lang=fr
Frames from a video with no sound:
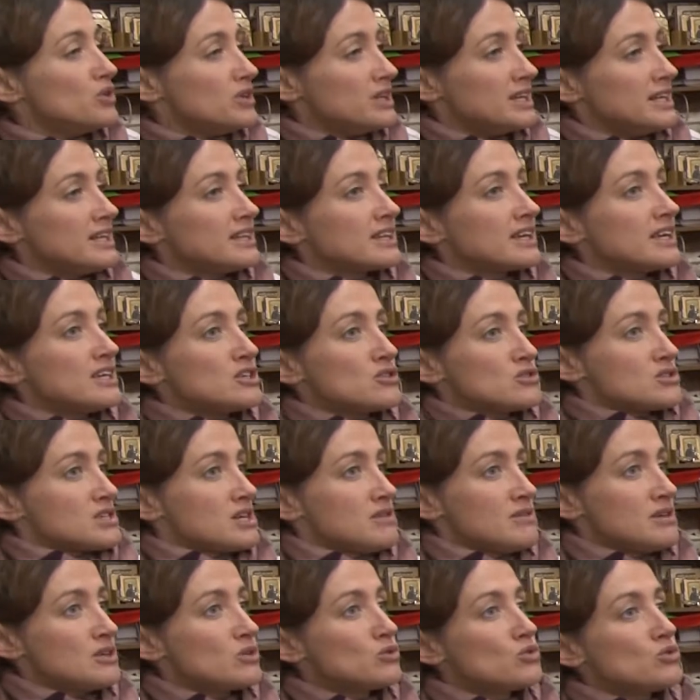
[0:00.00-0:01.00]
des,
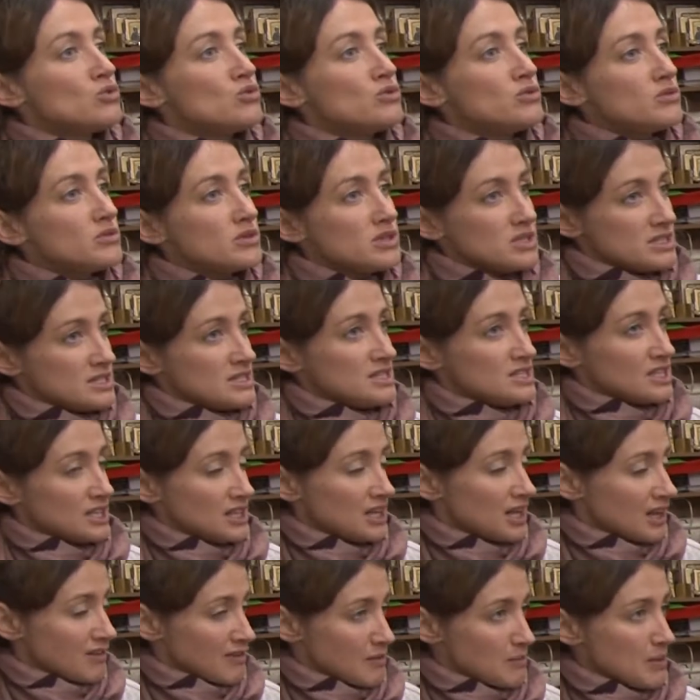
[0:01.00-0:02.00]
expertises, euh,
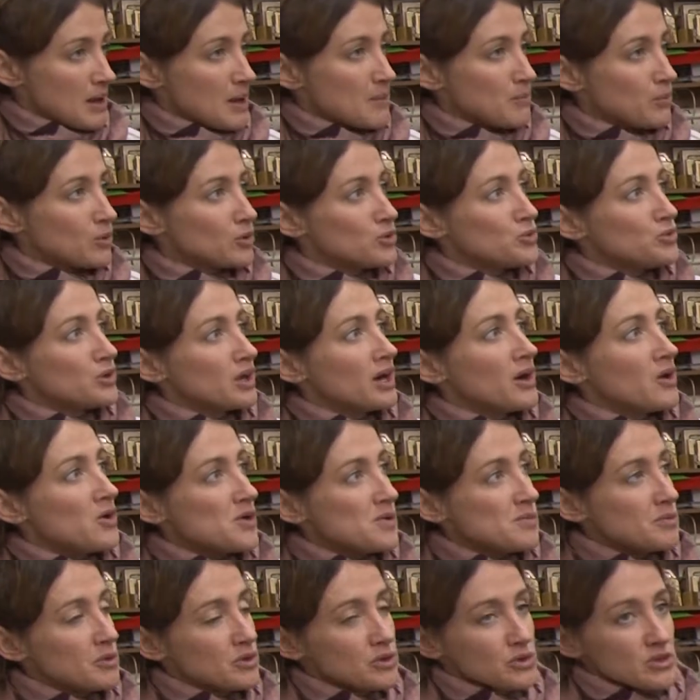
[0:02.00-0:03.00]
des enquêtes, des
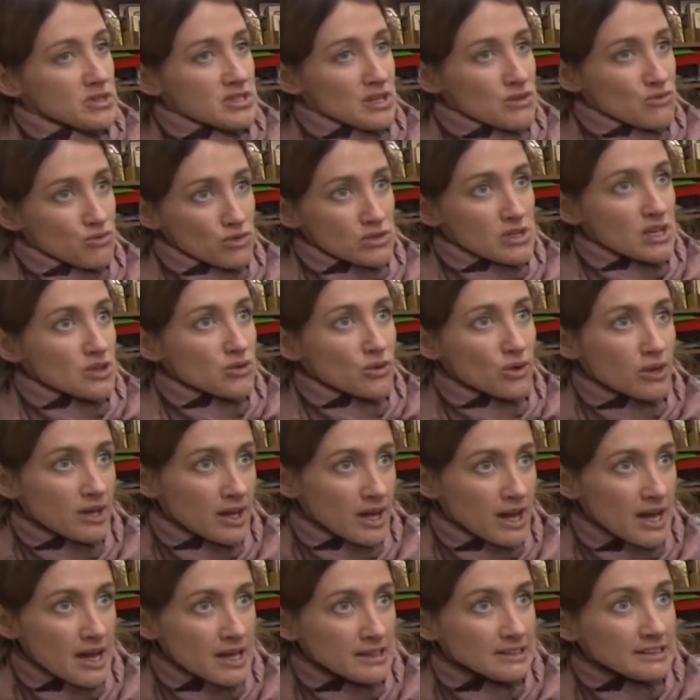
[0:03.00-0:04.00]
interviews en
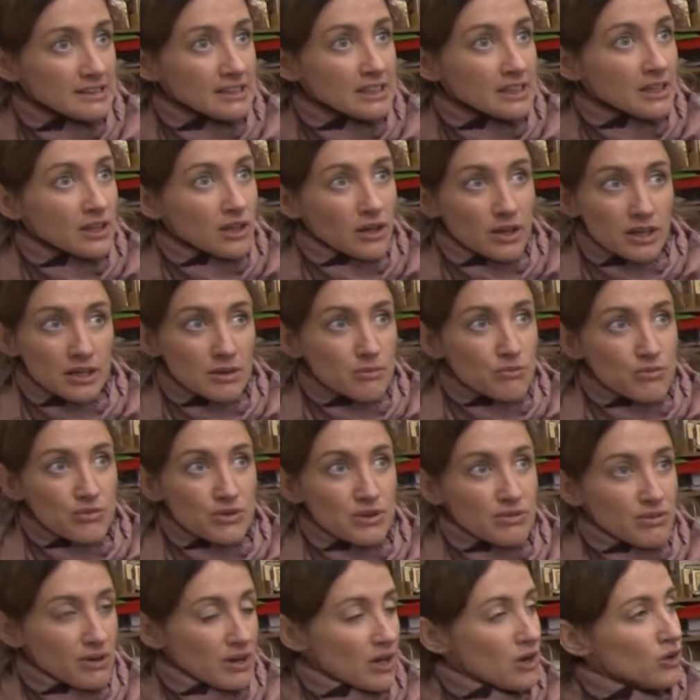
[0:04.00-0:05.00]
freelance euh,
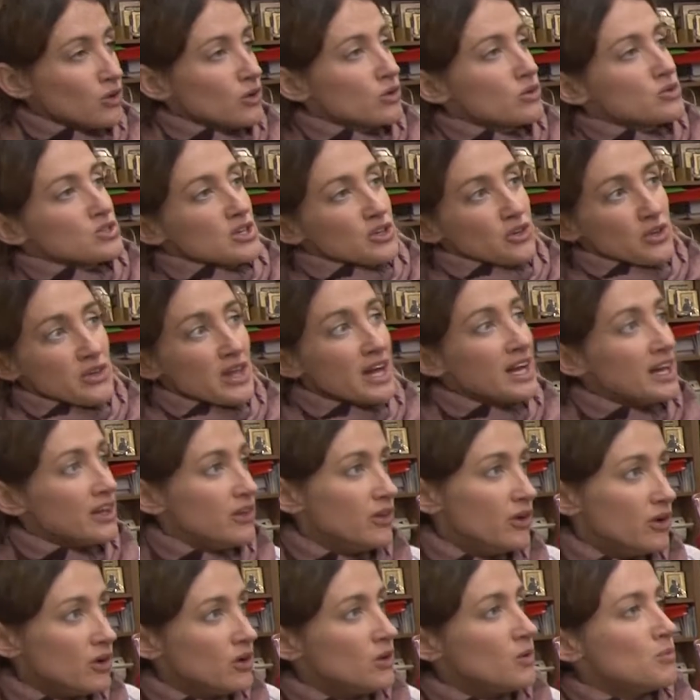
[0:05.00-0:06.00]
pour des entreprises ou
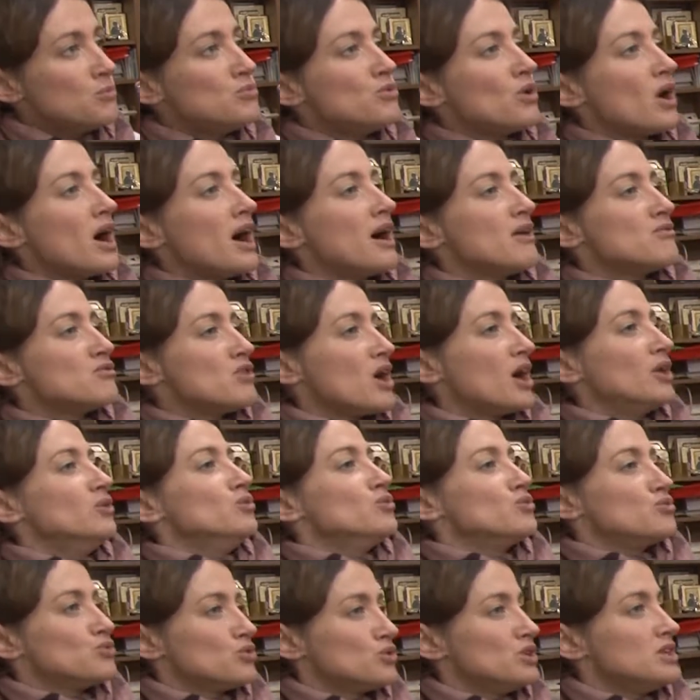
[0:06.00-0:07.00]
pour euh, les
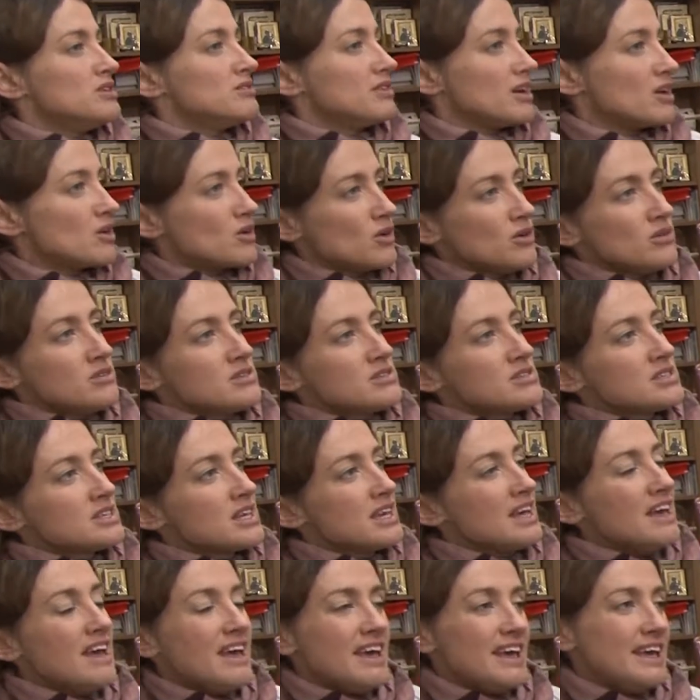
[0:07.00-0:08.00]
ministères, des équipements
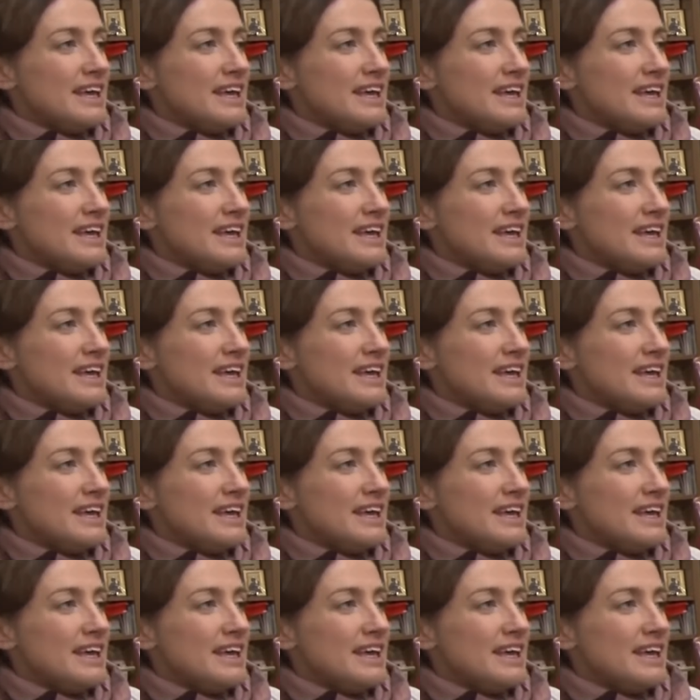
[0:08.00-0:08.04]
culturels.